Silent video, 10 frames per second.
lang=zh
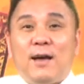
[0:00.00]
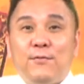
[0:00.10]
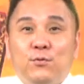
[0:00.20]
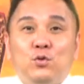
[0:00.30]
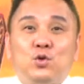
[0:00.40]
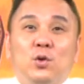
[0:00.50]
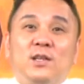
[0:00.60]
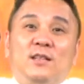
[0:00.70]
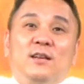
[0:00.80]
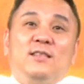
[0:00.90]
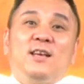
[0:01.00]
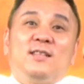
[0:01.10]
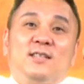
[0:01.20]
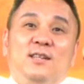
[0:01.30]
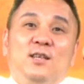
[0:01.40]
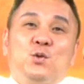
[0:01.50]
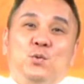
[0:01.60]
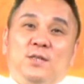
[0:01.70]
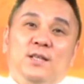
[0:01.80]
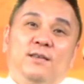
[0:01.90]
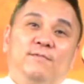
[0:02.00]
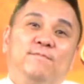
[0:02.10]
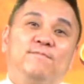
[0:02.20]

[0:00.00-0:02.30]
来辅佐你的电子零组件。